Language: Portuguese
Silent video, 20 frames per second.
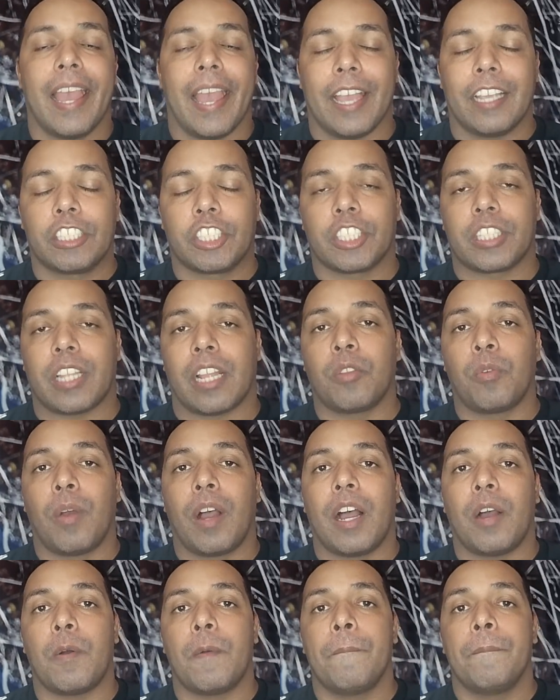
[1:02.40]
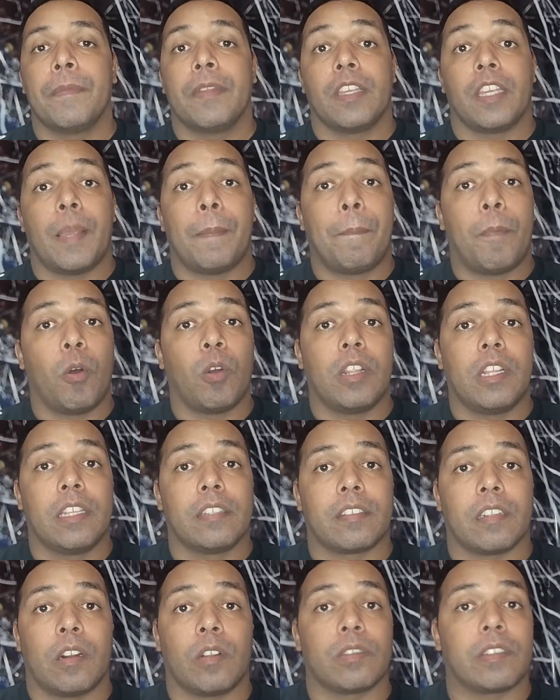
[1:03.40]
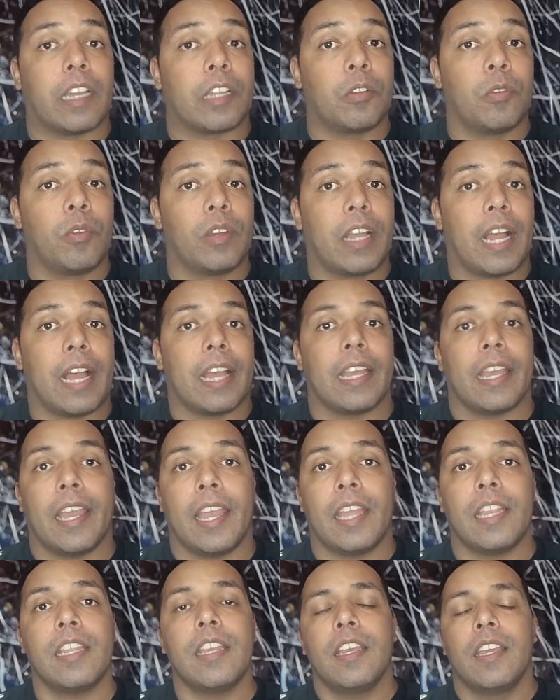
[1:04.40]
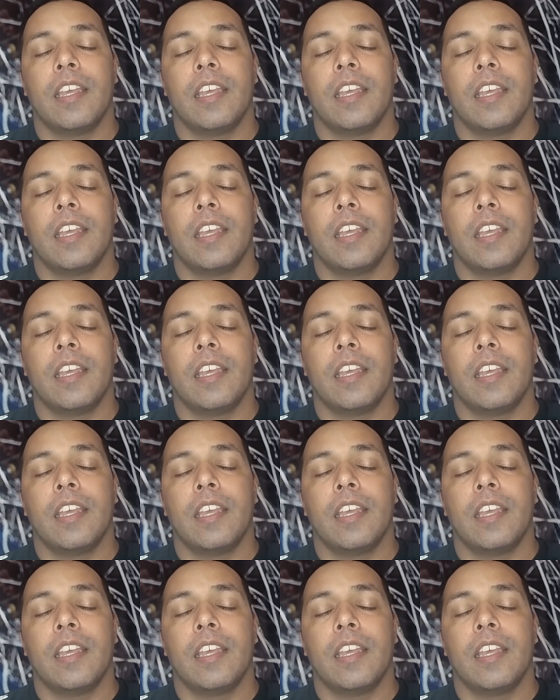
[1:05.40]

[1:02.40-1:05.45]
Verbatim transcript: em estadual e por isso não sai do lugar. Ele